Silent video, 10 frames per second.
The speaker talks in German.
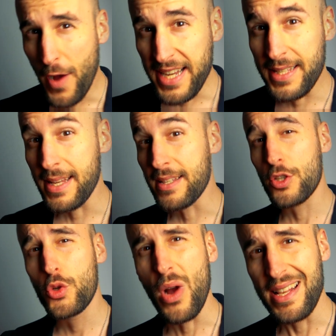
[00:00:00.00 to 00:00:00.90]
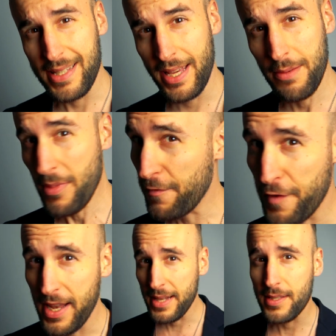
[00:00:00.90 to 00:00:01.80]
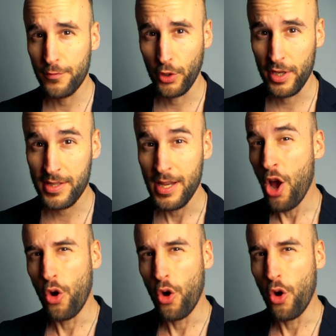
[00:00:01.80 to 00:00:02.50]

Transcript: weißt, dass du als Kind mal verletzt wurdest